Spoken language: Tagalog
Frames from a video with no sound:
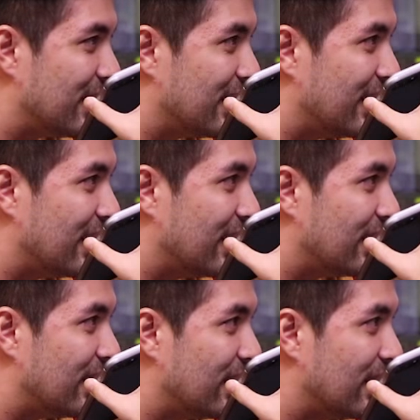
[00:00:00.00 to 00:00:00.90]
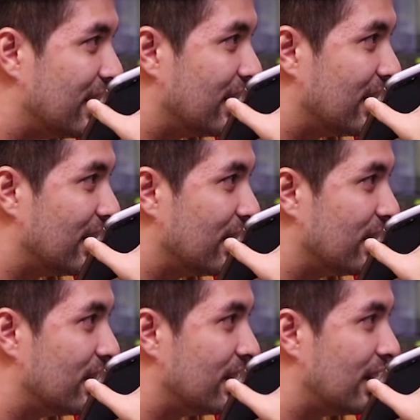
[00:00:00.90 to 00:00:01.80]
30 or 30 million?
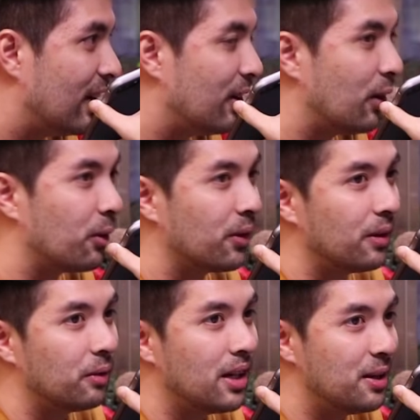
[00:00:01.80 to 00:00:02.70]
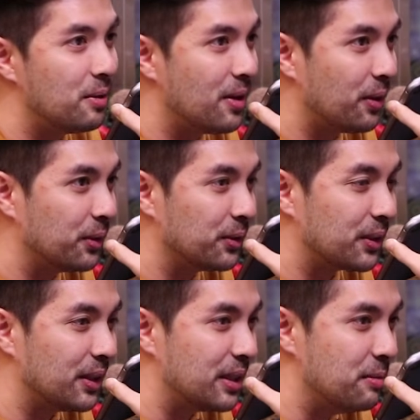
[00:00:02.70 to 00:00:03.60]
Oh, wala naman akong
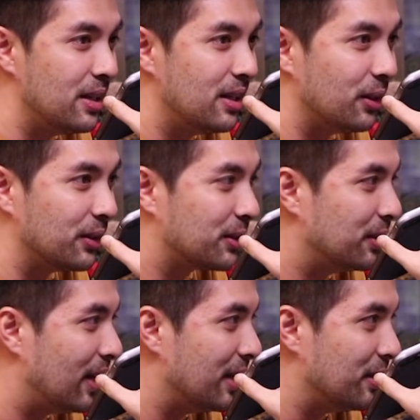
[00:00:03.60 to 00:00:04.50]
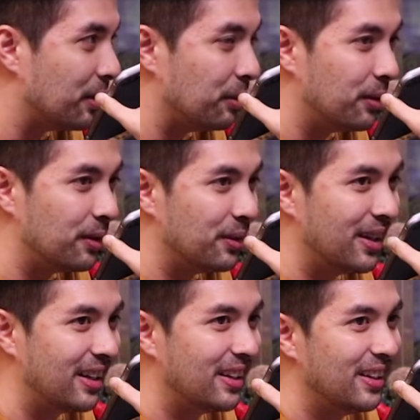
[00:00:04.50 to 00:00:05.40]
30 million. Kung ano... Hindi,
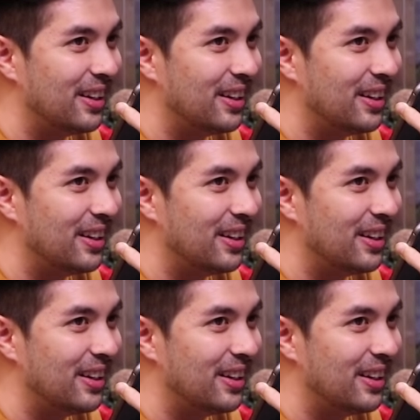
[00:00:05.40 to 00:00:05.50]
akala ko.